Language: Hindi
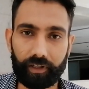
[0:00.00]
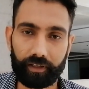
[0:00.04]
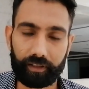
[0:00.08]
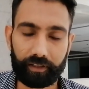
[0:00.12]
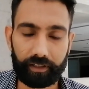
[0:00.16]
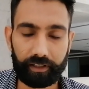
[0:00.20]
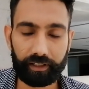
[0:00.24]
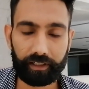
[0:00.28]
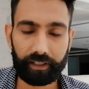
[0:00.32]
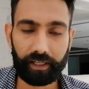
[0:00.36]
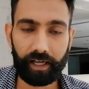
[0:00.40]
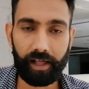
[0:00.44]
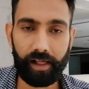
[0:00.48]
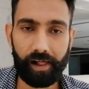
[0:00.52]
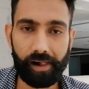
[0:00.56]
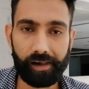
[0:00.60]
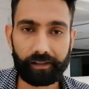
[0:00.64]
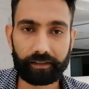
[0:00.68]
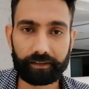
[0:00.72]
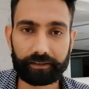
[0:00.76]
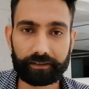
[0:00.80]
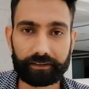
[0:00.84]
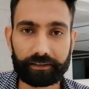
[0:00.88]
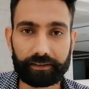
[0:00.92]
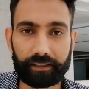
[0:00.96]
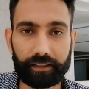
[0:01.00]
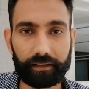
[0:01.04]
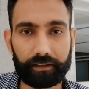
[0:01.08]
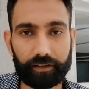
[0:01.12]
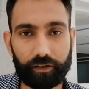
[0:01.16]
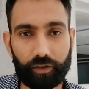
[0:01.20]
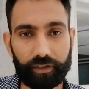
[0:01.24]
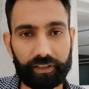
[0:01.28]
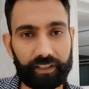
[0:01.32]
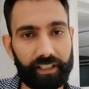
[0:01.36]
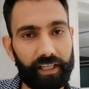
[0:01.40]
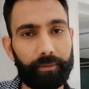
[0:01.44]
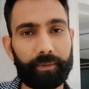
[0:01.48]
ठीक है तो
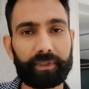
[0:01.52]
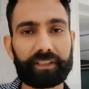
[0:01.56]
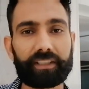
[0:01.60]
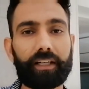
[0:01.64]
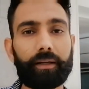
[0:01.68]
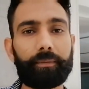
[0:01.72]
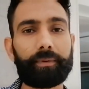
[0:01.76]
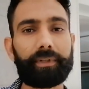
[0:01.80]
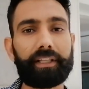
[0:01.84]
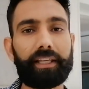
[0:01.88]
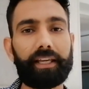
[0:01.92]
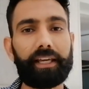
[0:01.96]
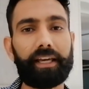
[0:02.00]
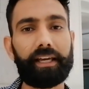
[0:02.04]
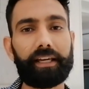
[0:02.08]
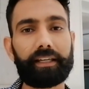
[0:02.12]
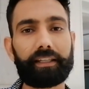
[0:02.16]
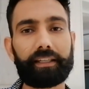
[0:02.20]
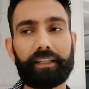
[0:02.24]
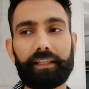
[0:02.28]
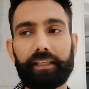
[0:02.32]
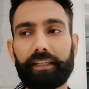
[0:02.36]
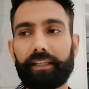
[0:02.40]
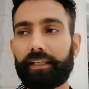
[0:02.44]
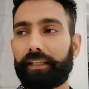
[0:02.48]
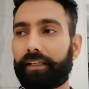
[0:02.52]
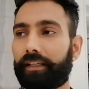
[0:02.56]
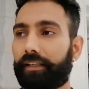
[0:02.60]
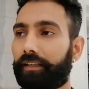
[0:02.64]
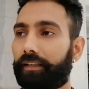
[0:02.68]
ये मतलब नहीं है कि